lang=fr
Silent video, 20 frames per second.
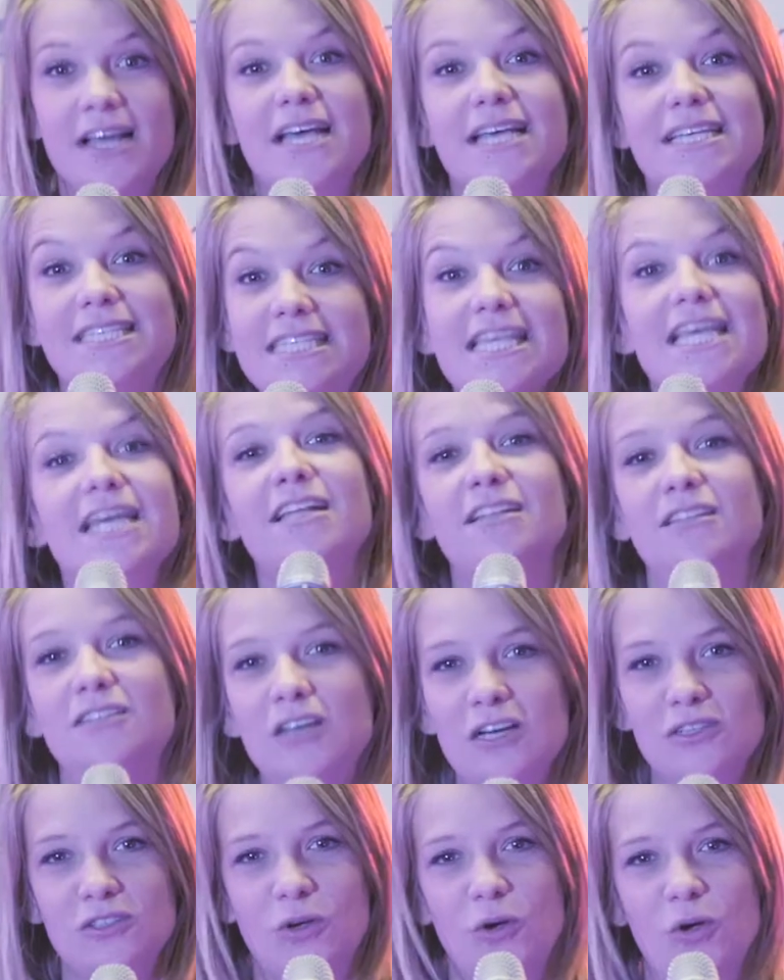c'est
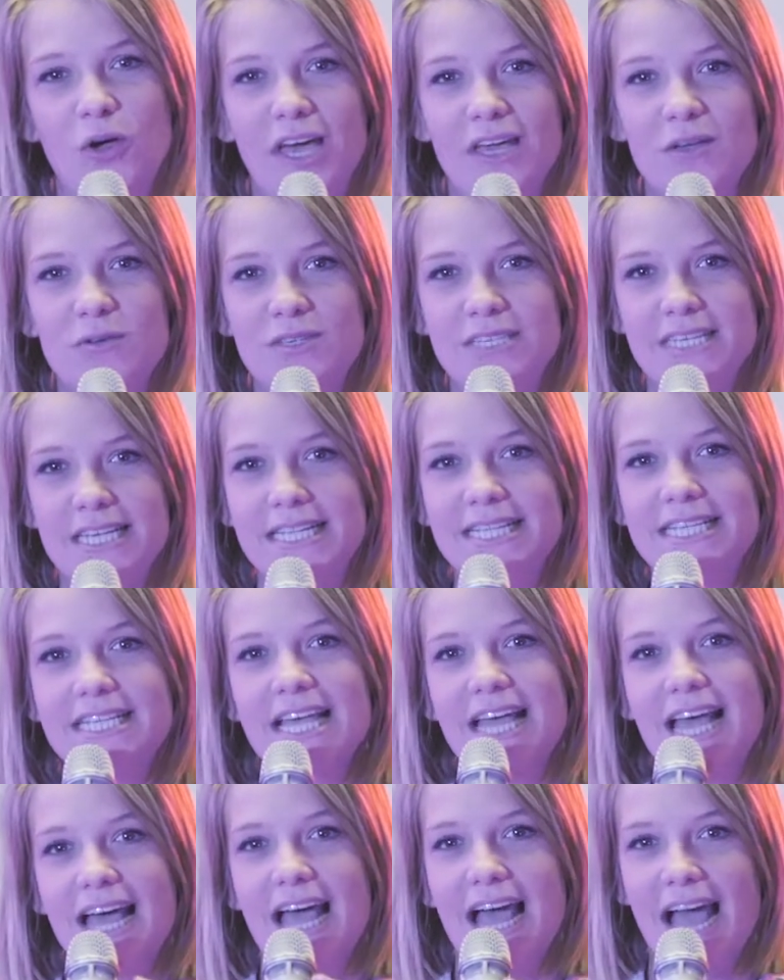notre réussite
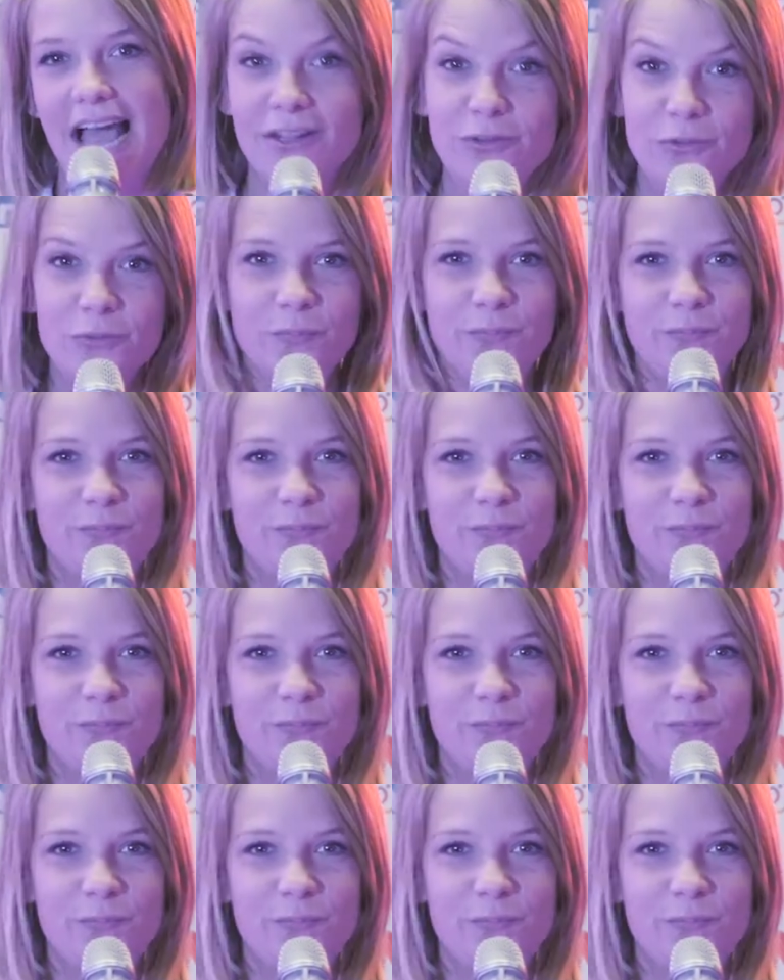à nous.